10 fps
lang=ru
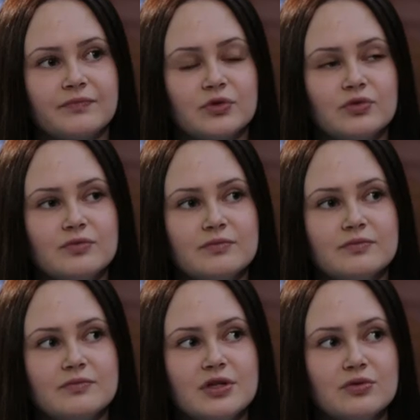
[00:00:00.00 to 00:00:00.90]
А,
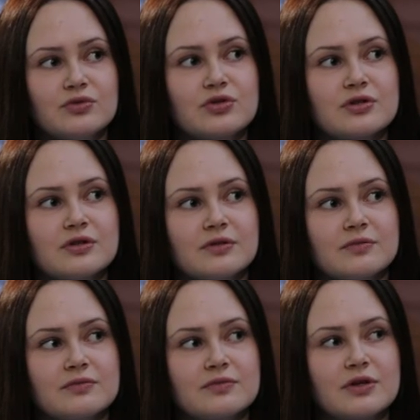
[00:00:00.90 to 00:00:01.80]
ну,
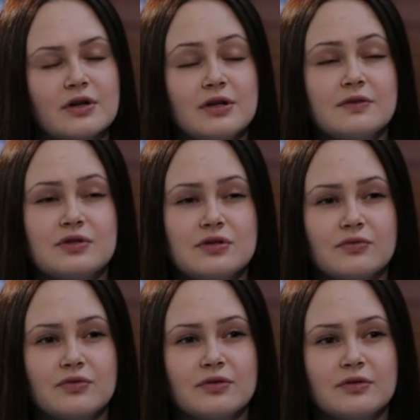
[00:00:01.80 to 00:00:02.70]
минусы,
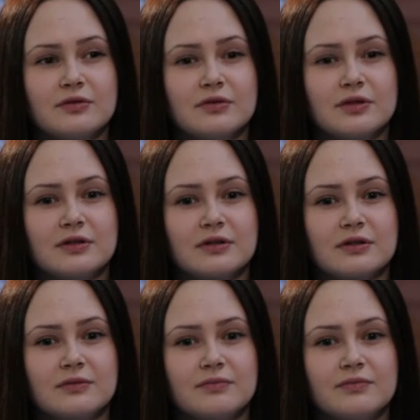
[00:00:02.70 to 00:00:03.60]
скорее
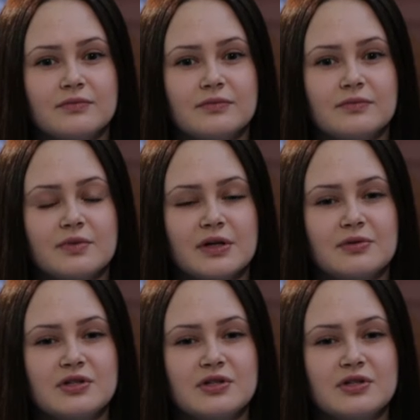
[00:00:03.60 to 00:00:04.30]
всего, это